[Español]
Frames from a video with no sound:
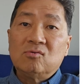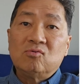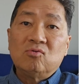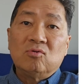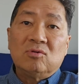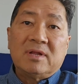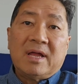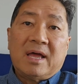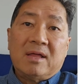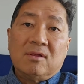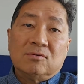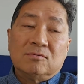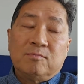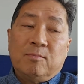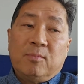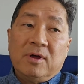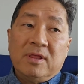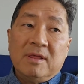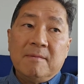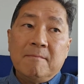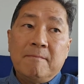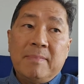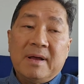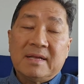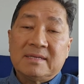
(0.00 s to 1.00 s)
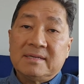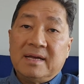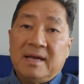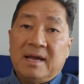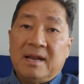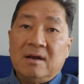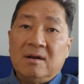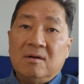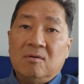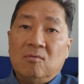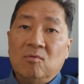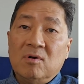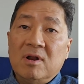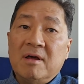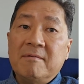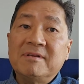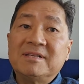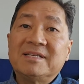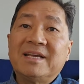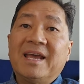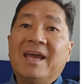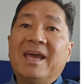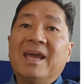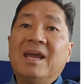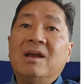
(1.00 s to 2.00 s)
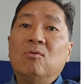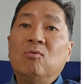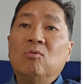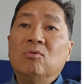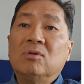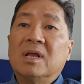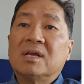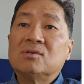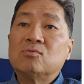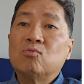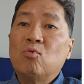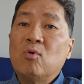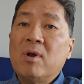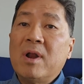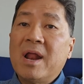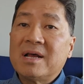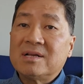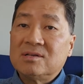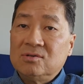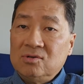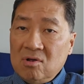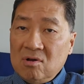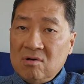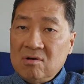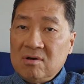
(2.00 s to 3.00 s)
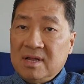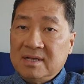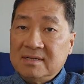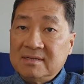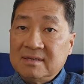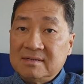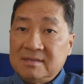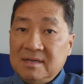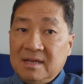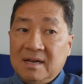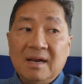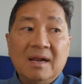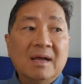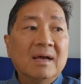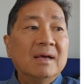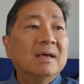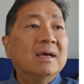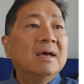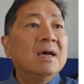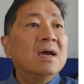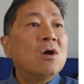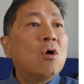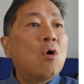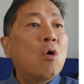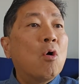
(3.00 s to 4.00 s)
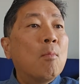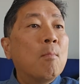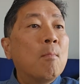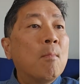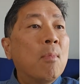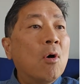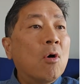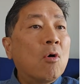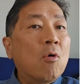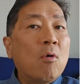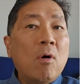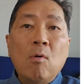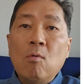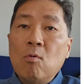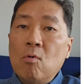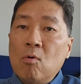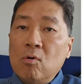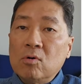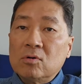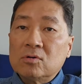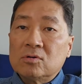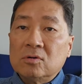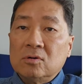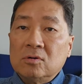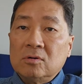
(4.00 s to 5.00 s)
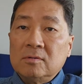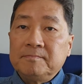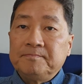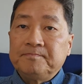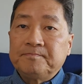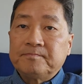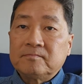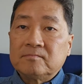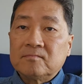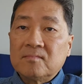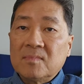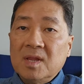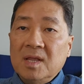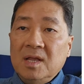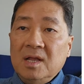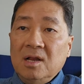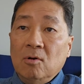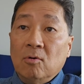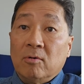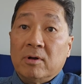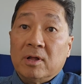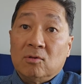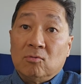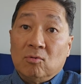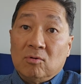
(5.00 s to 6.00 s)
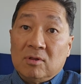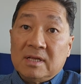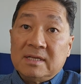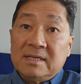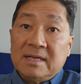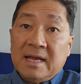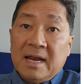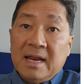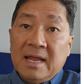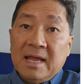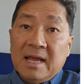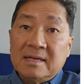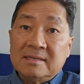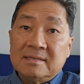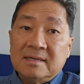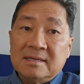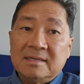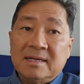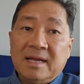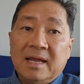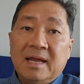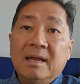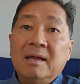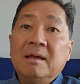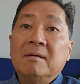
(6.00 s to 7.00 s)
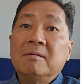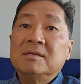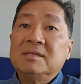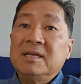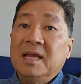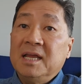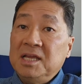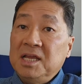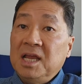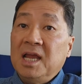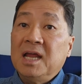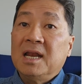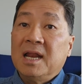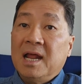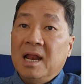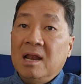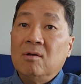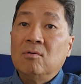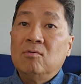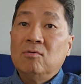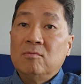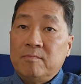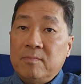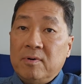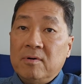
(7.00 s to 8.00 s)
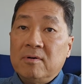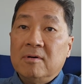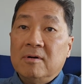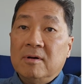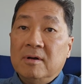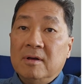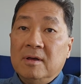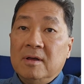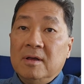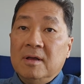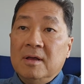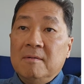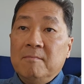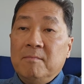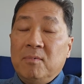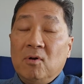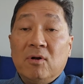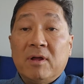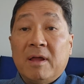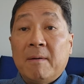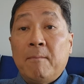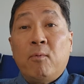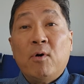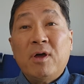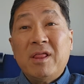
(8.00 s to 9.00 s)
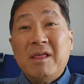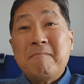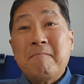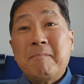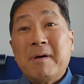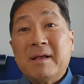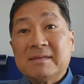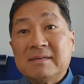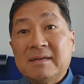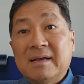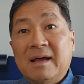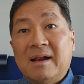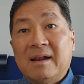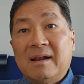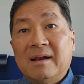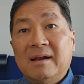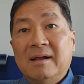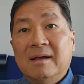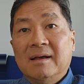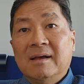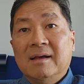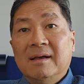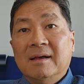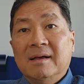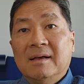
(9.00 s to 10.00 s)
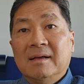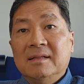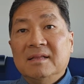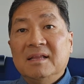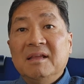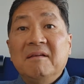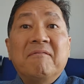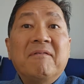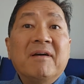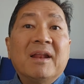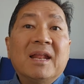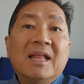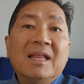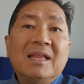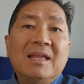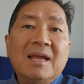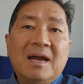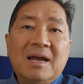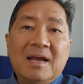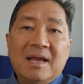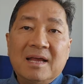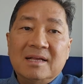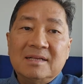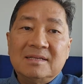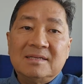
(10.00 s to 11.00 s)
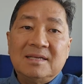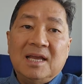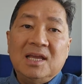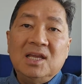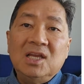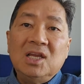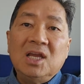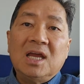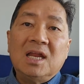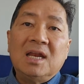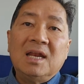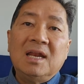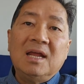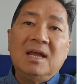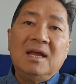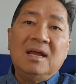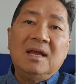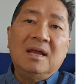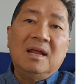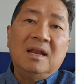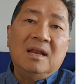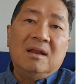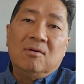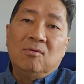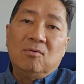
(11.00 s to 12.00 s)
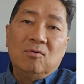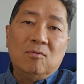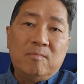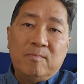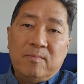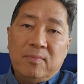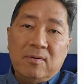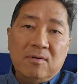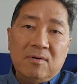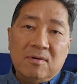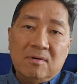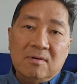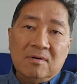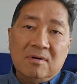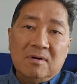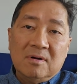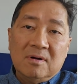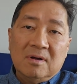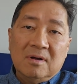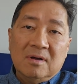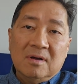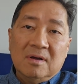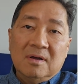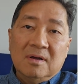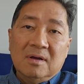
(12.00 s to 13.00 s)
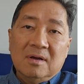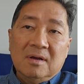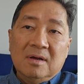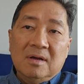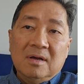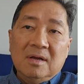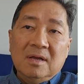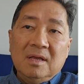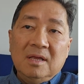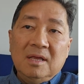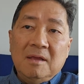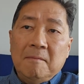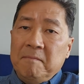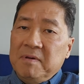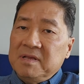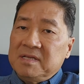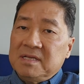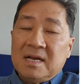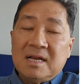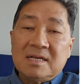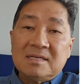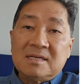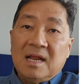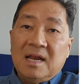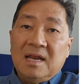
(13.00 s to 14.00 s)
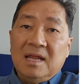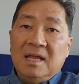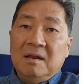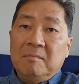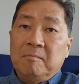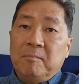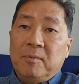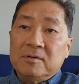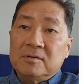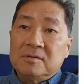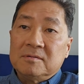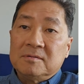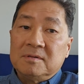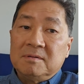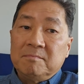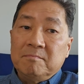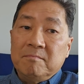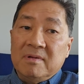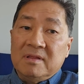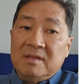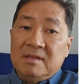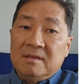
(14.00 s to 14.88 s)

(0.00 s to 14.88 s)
resultados pueden pasar una vez que ejecutas una acción. Es decir, convoco a un curso y lo que tú desearías es que se llene el grupo. Pero ¿qué puede pasar diferente a que se llene el grupo? Y empiezan a salir, pues